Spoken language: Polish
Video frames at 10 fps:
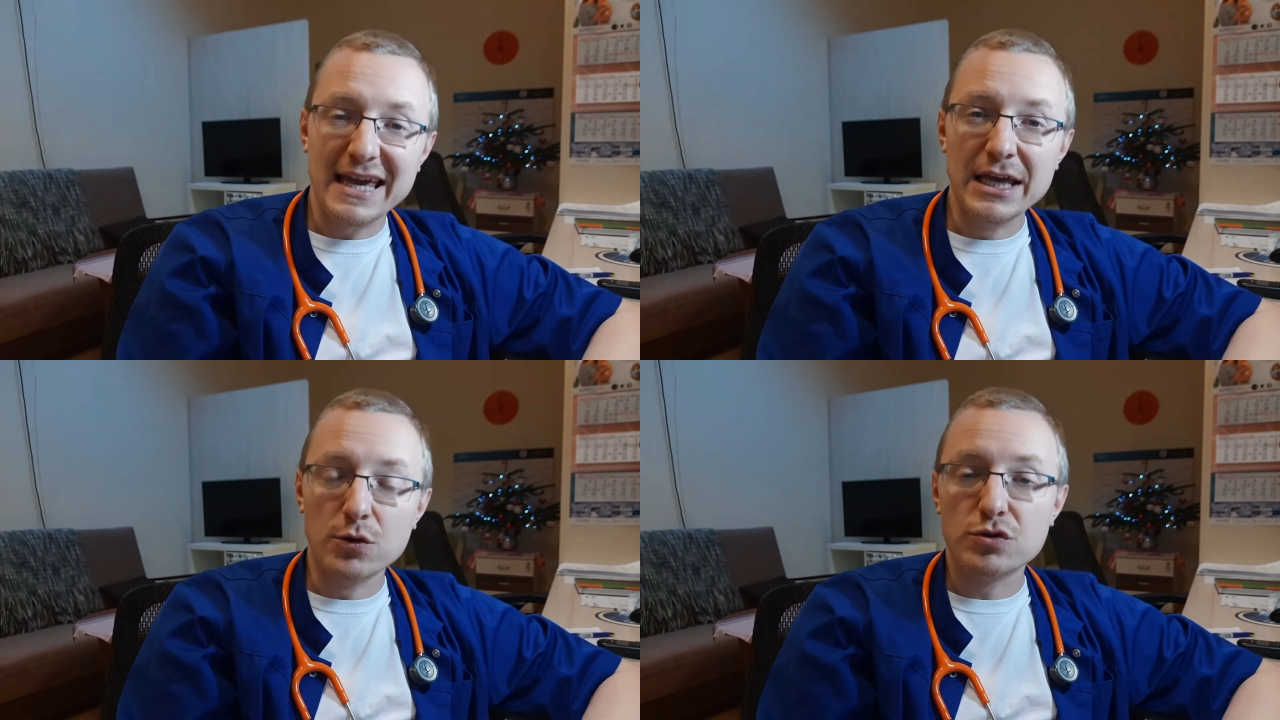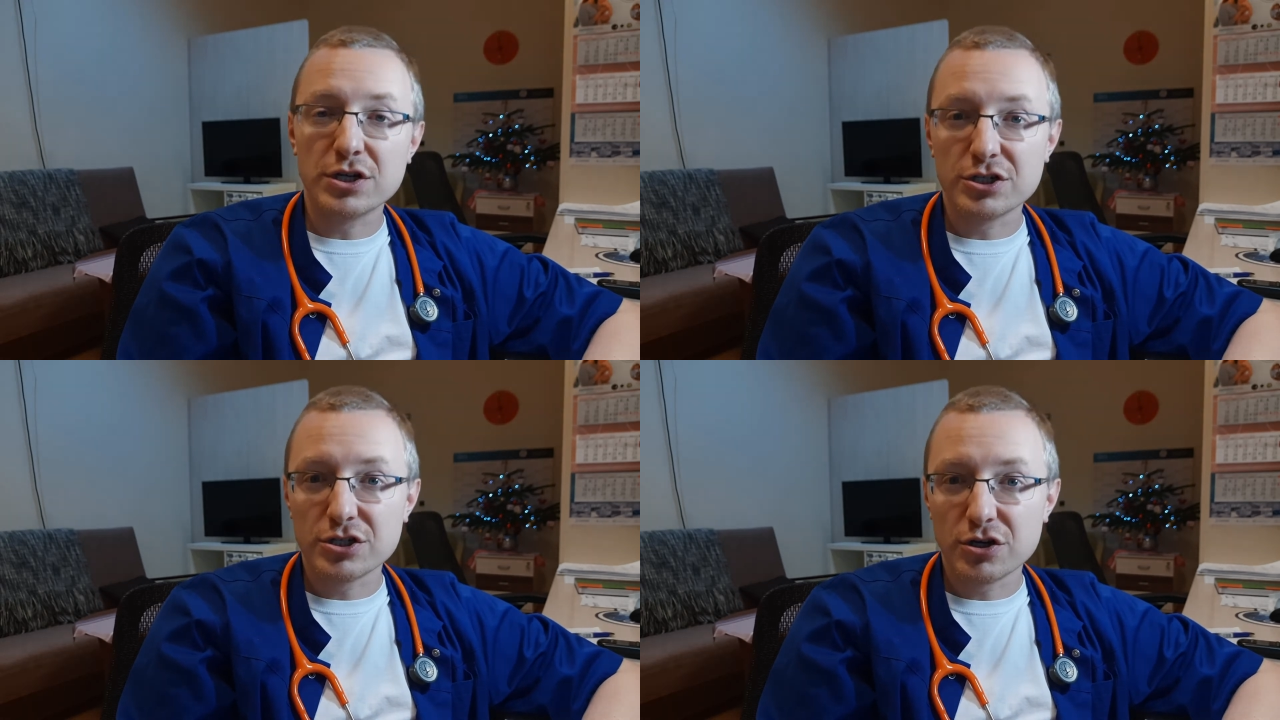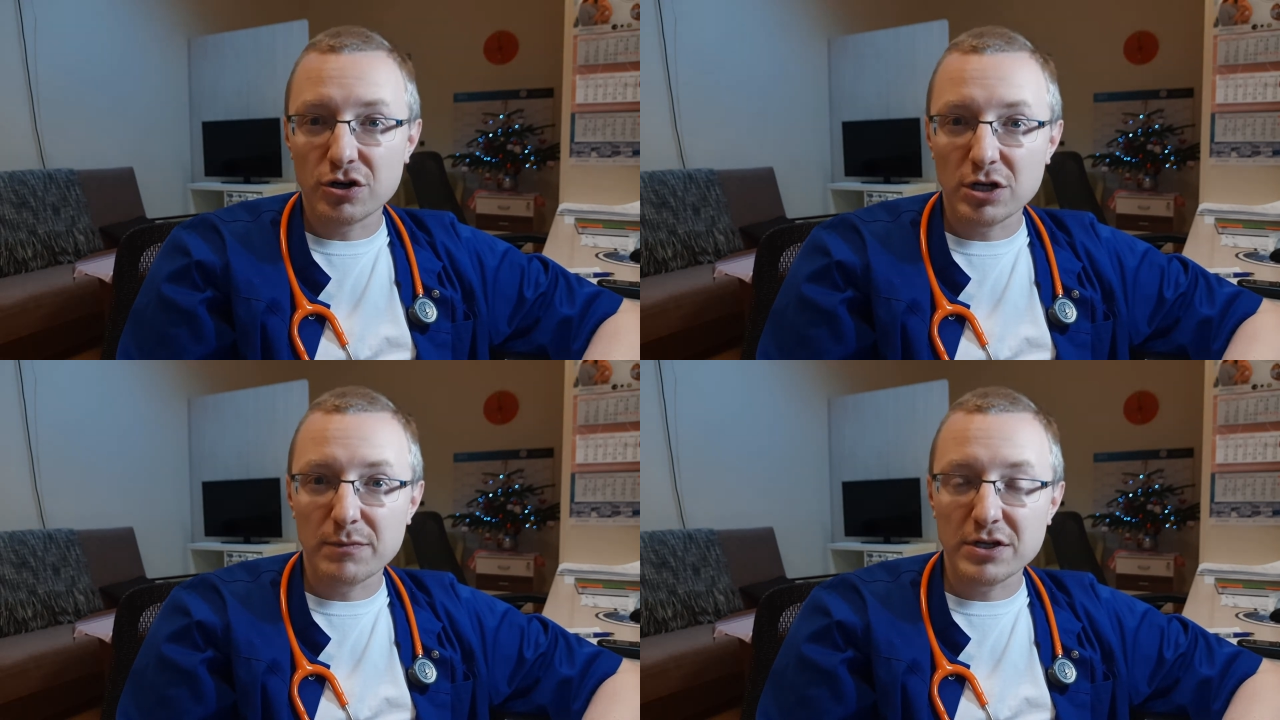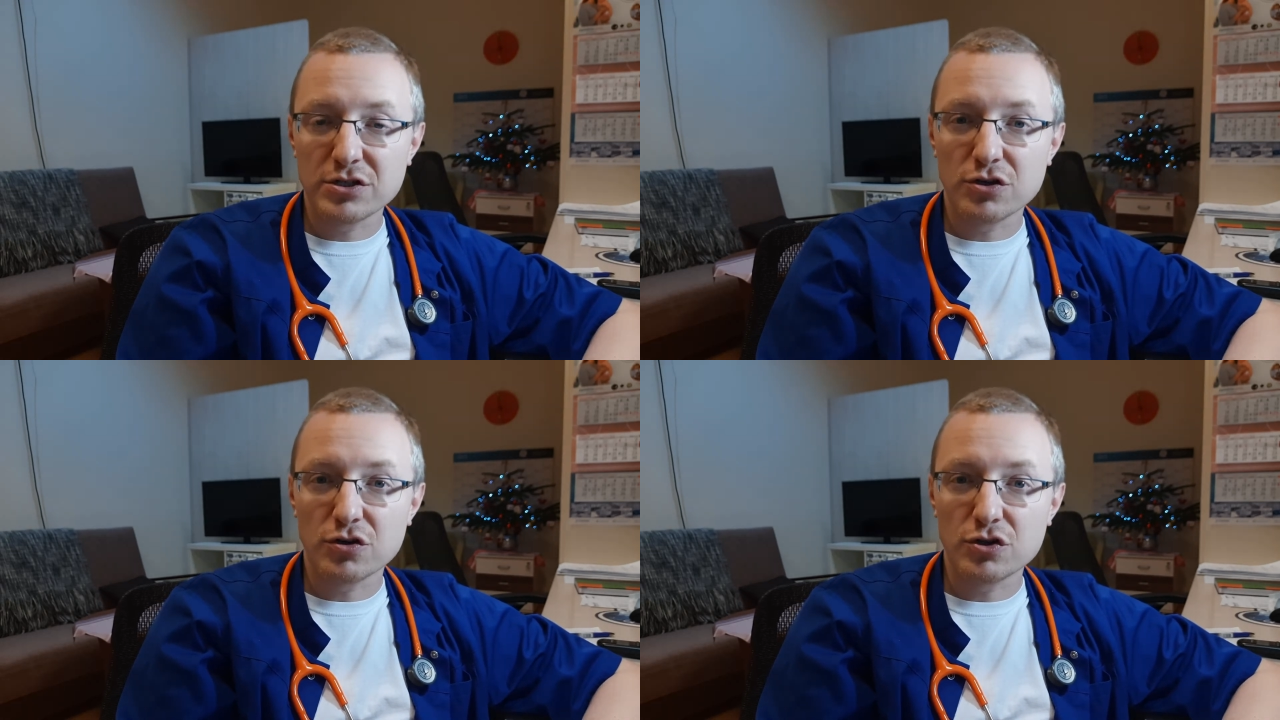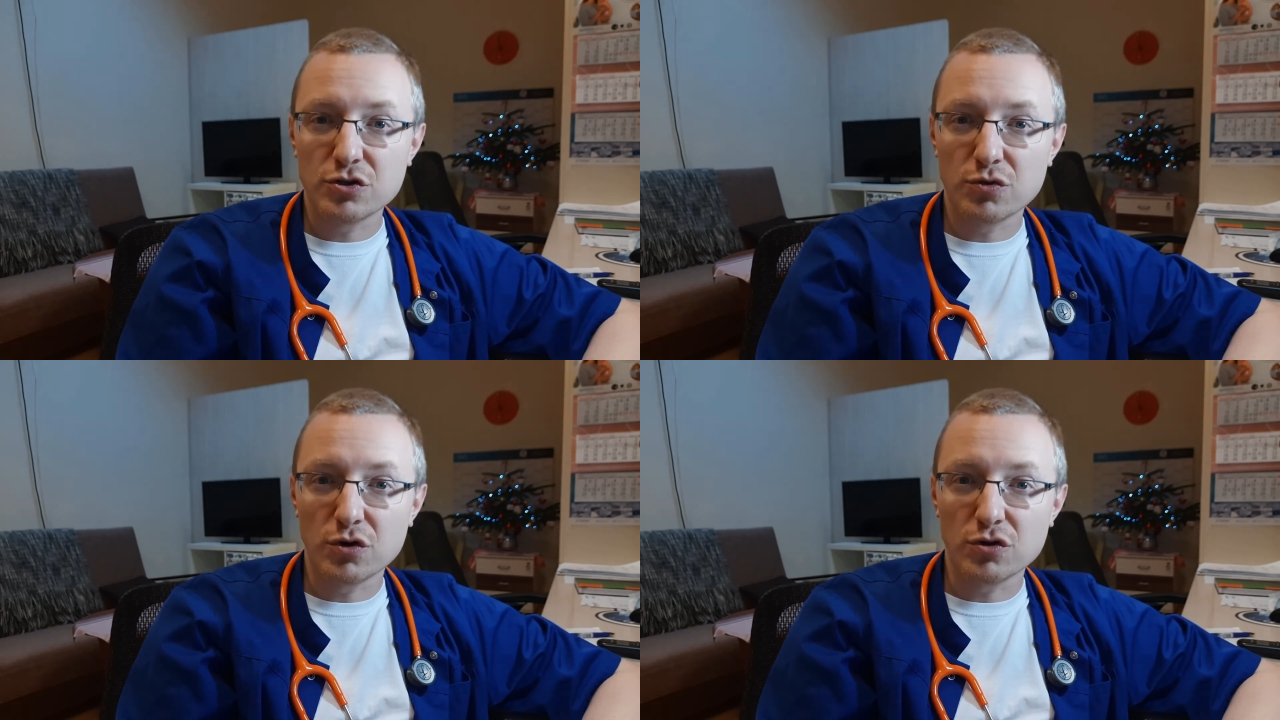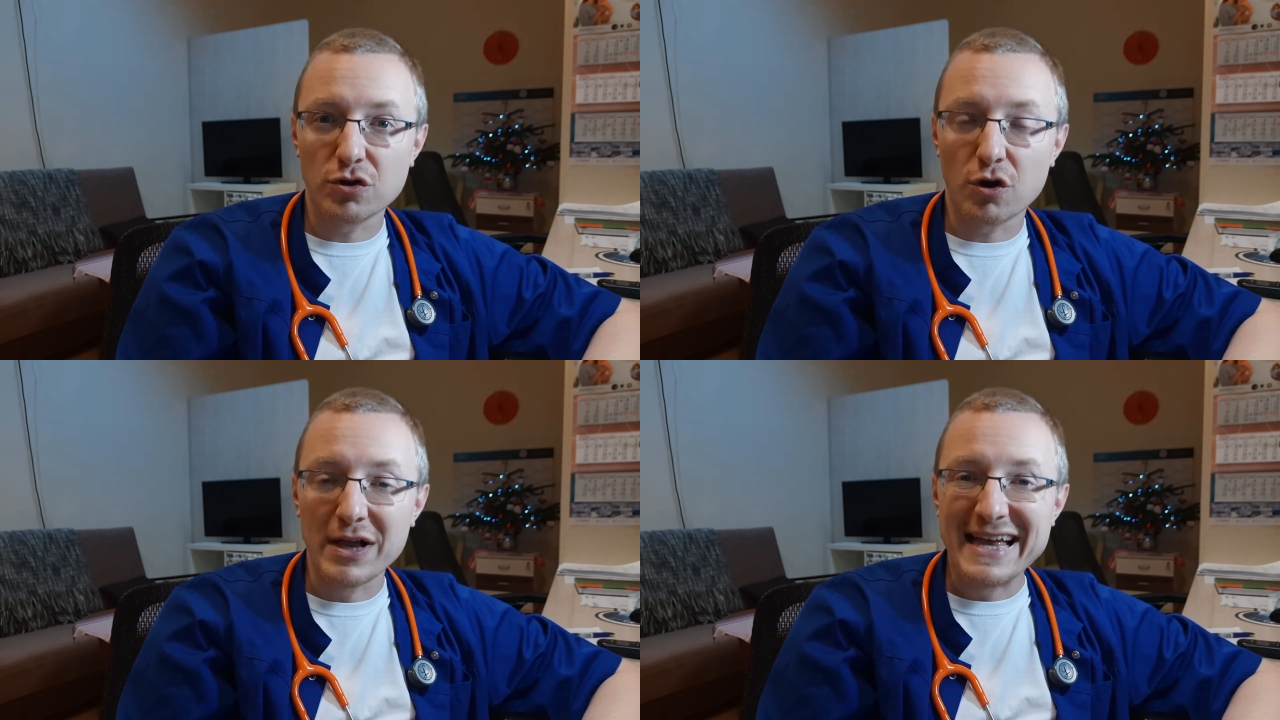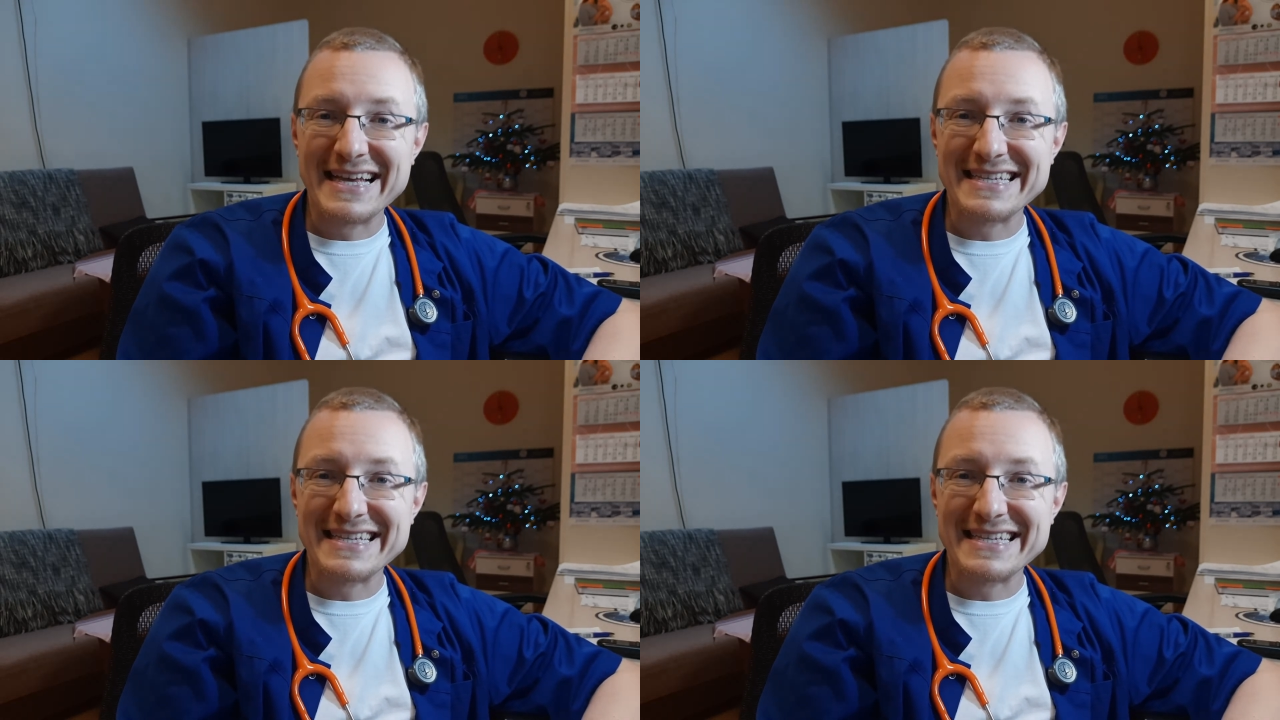i u części chorych będzie dochodziło do